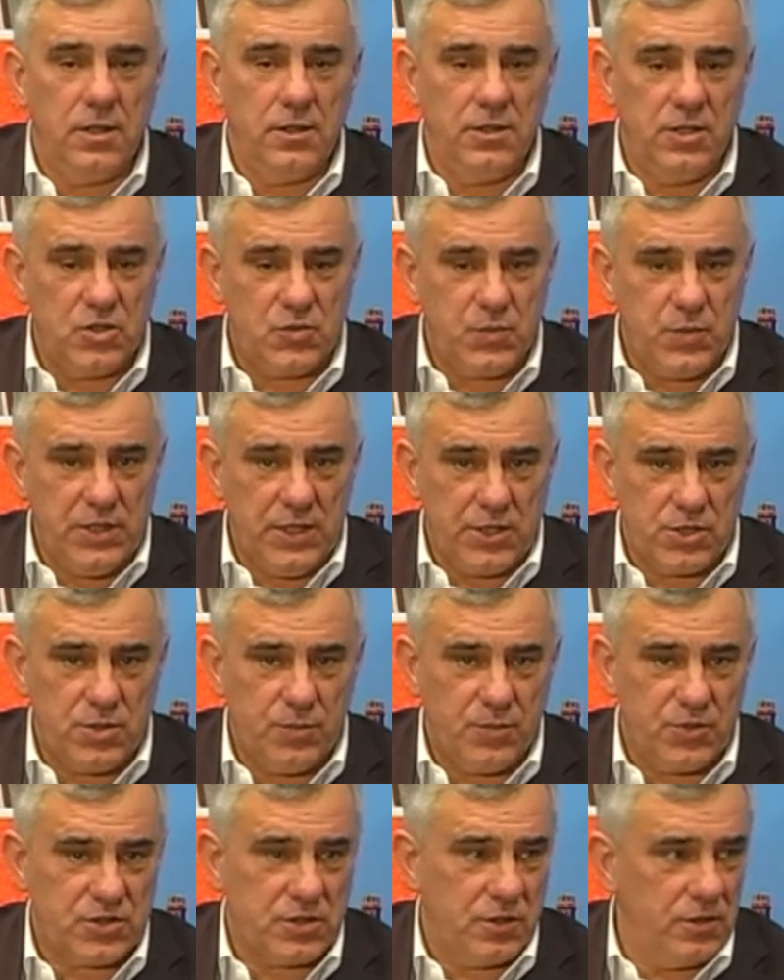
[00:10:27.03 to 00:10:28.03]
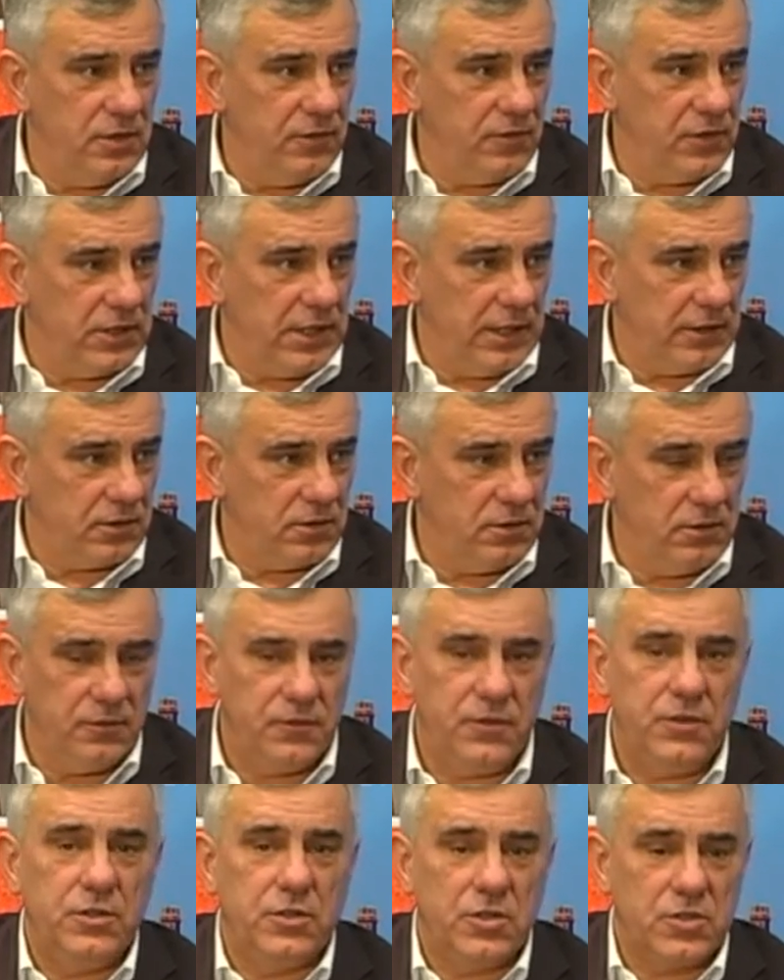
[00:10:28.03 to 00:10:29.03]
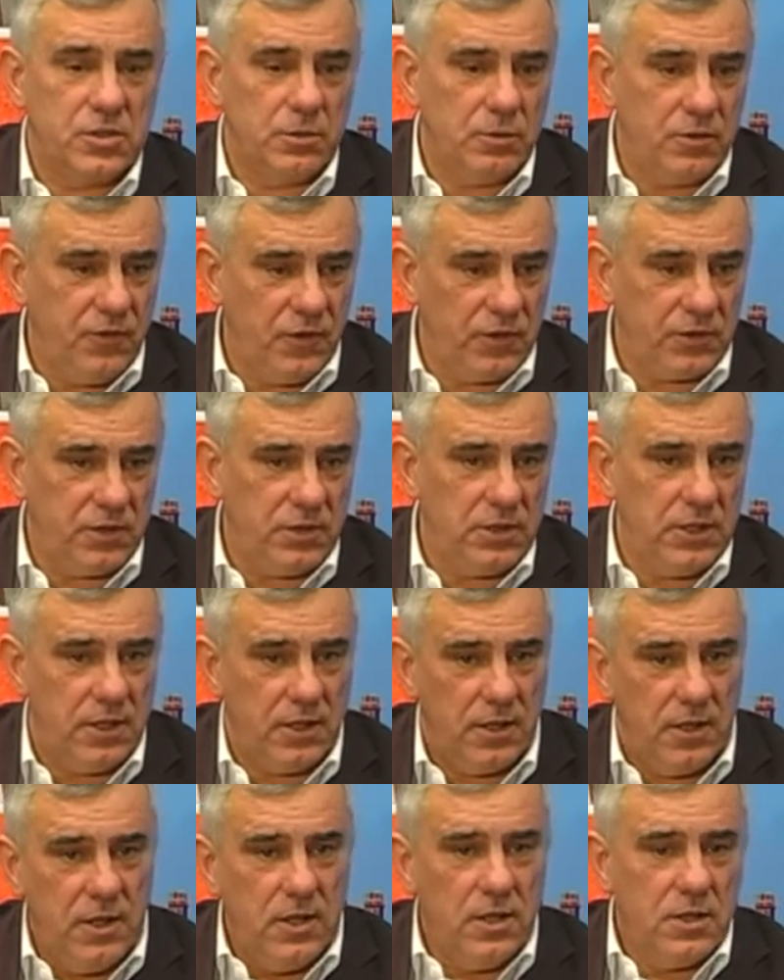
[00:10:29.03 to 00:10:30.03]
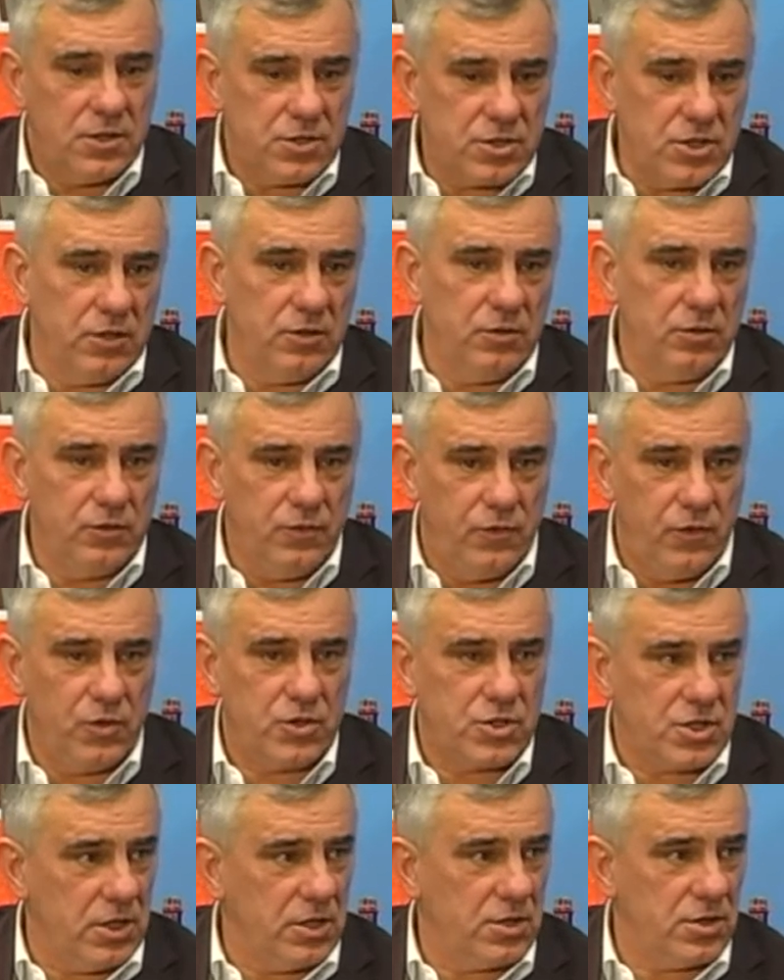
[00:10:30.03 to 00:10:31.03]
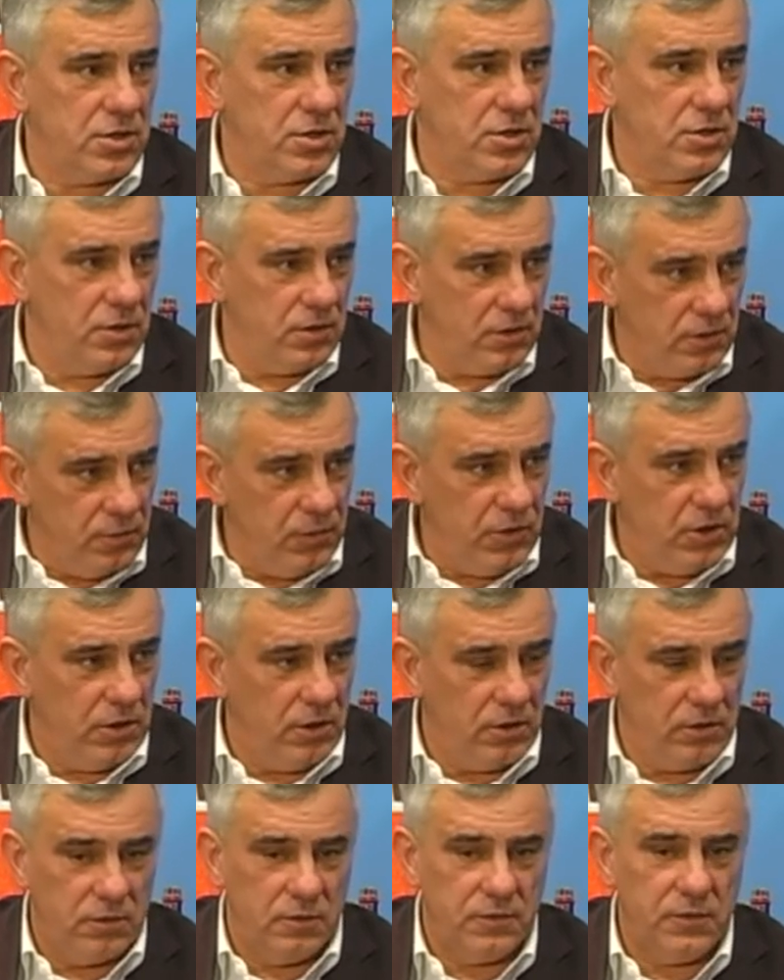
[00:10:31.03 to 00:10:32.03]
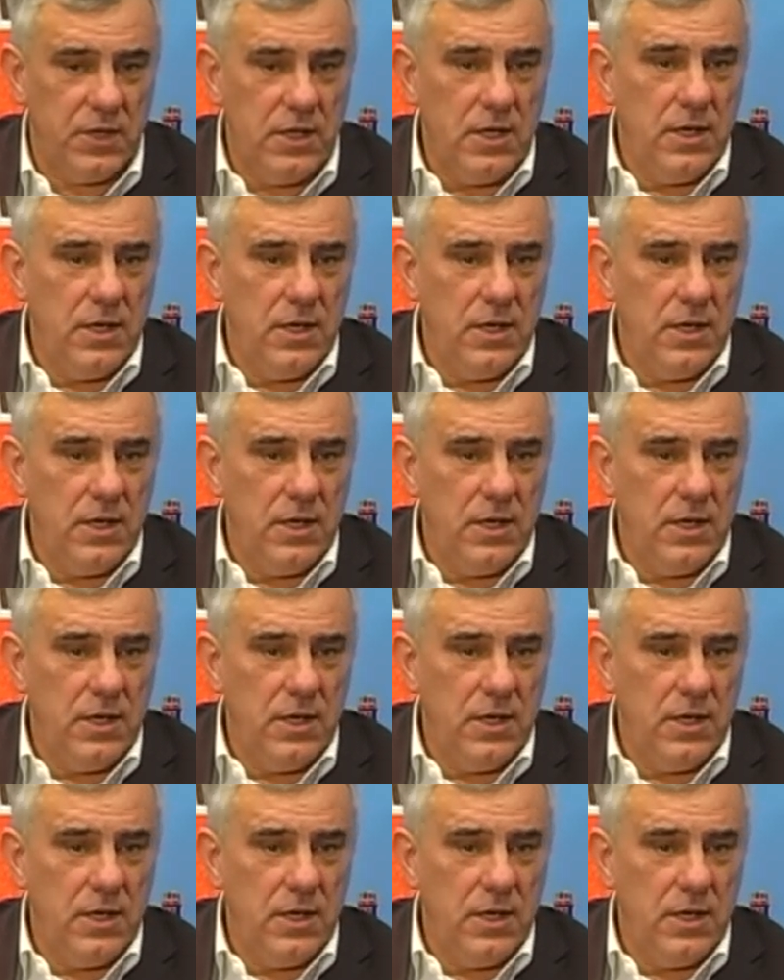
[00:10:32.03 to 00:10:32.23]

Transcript: nie spina się po stronie wydatków i to są kwoty nie rzędu 2-3 milionów,